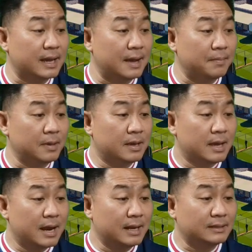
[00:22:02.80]
นะครับ
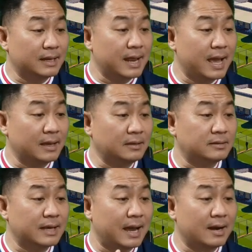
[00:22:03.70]
เอลิกตันแฮก
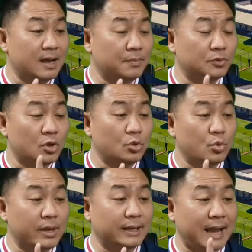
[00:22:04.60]
จะเริ่มต้น
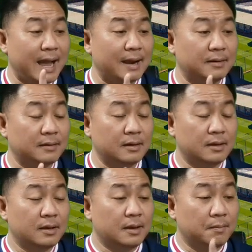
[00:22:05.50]
ด้วยการ
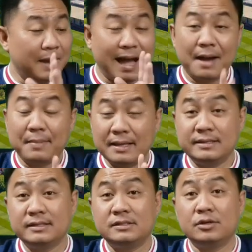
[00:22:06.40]
พาแมน
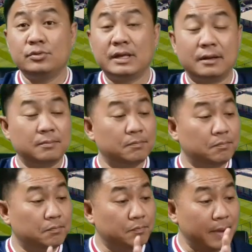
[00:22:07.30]
เชสเตอร์เจ็ด
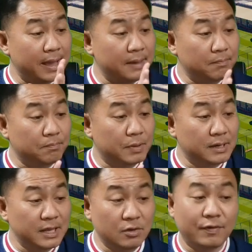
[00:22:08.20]
ไปพื้น
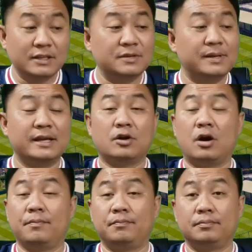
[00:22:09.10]
ที่ยูฟาแชมเปี้ยนลีกก่
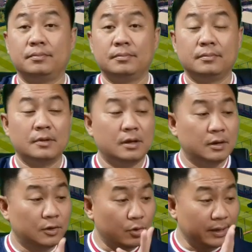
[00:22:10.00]
อน
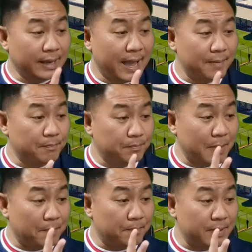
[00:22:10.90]
โดยการป
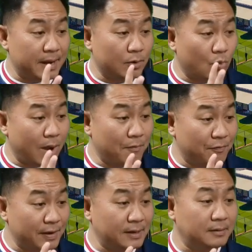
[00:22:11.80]
รับเปลี่ยนความ
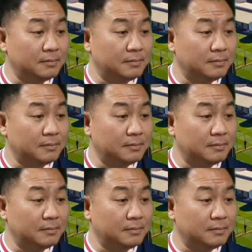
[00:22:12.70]
ฟิต